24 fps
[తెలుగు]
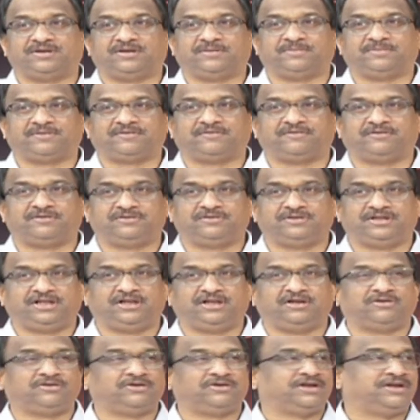నెంబర్ వన్ ఉంది
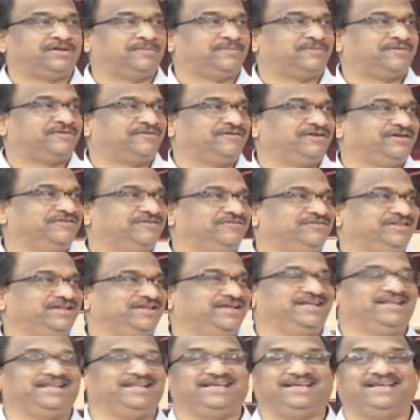ఇల్లు కూడా నెంబర్ వన్ ఉంది
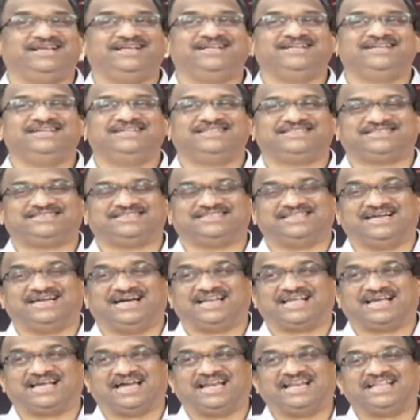అని సో
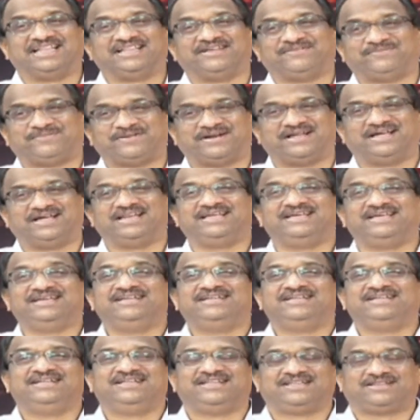దానికి ఆనందపడాలి
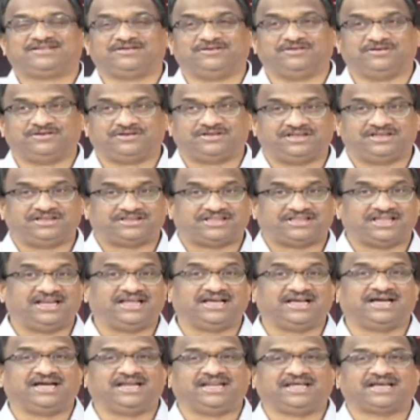సో
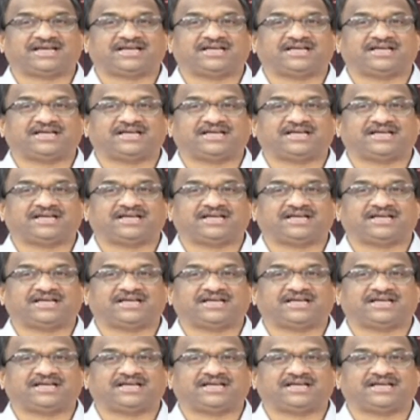తెలంగాణ